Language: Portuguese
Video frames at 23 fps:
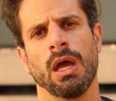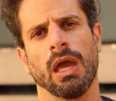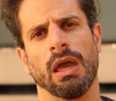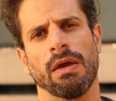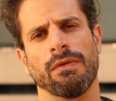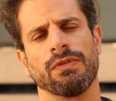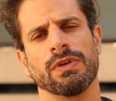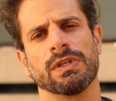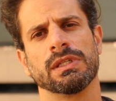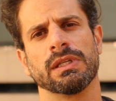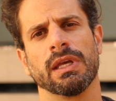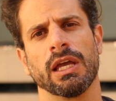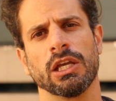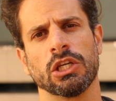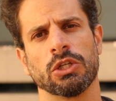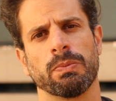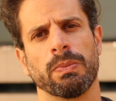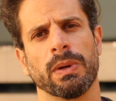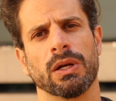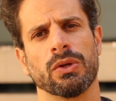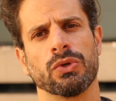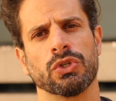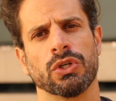eficiente
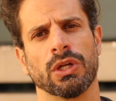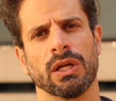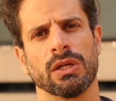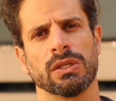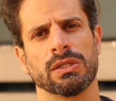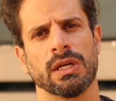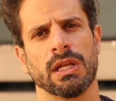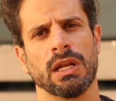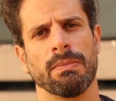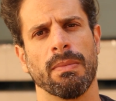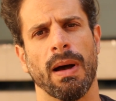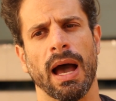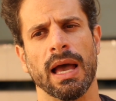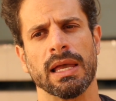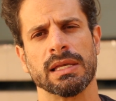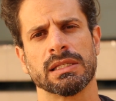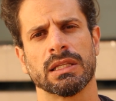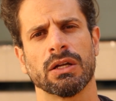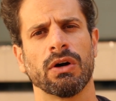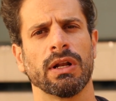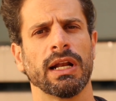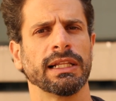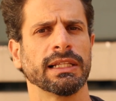pelos direitos animais.
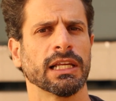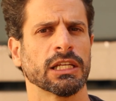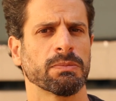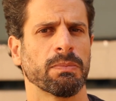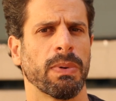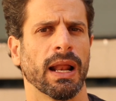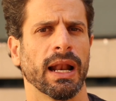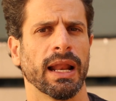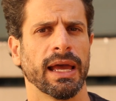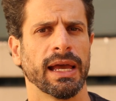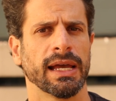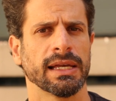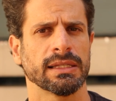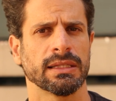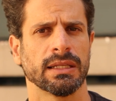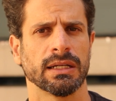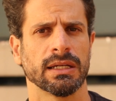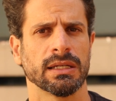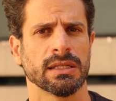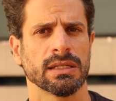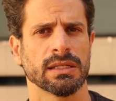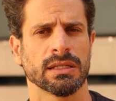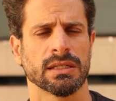Então, além das
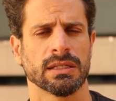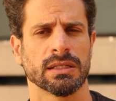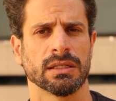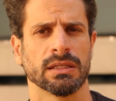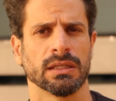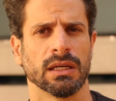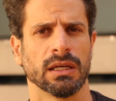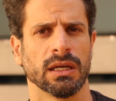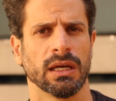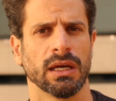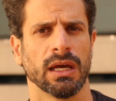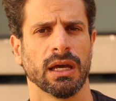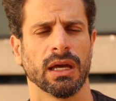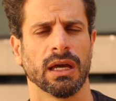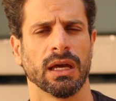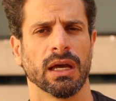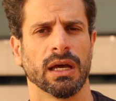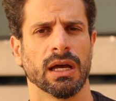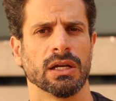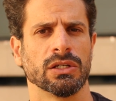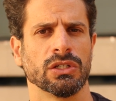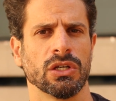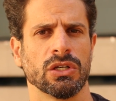palestras,
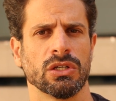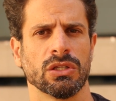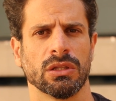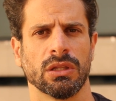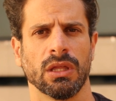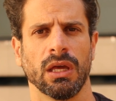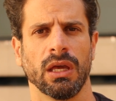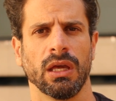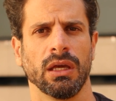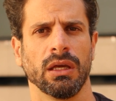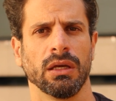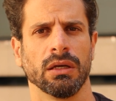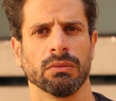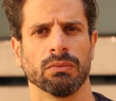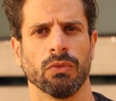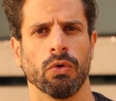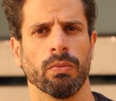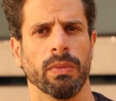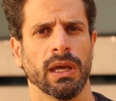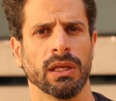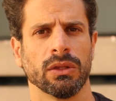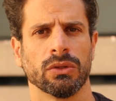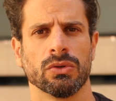é, a gente tem
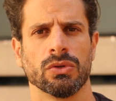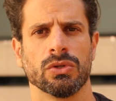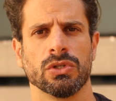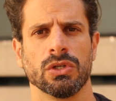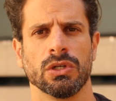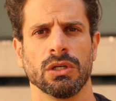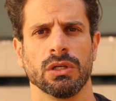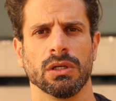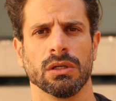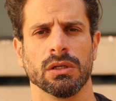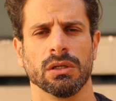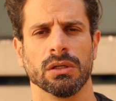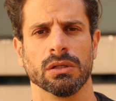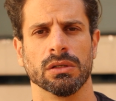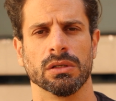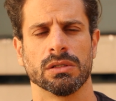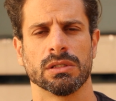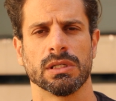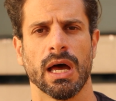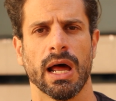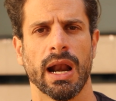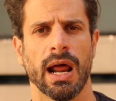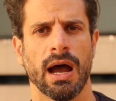momentos de
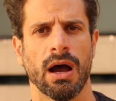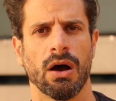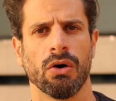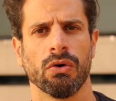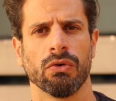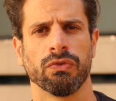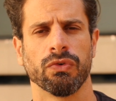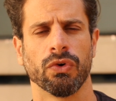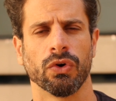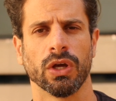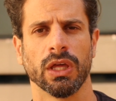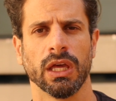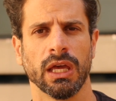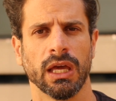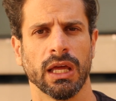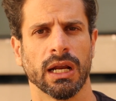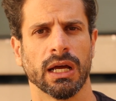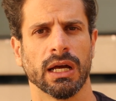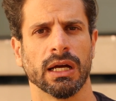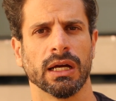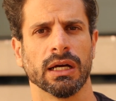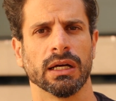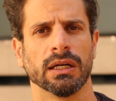sarau,
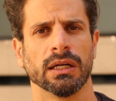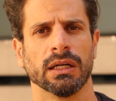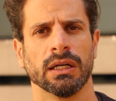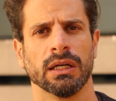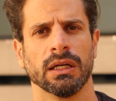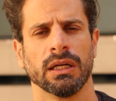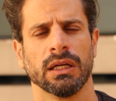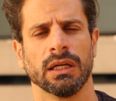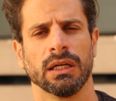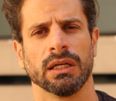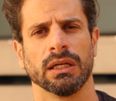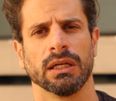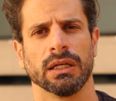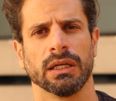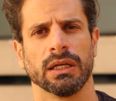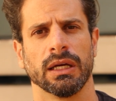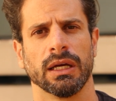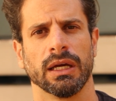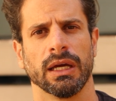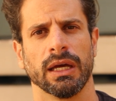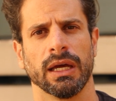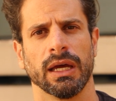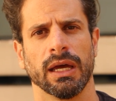fogueira,
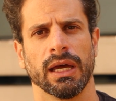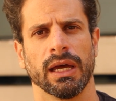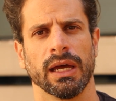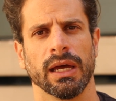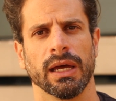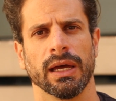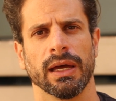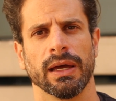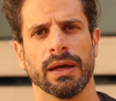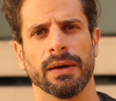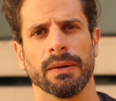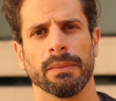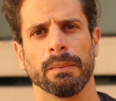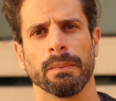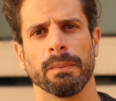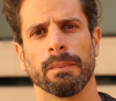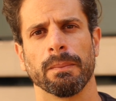é,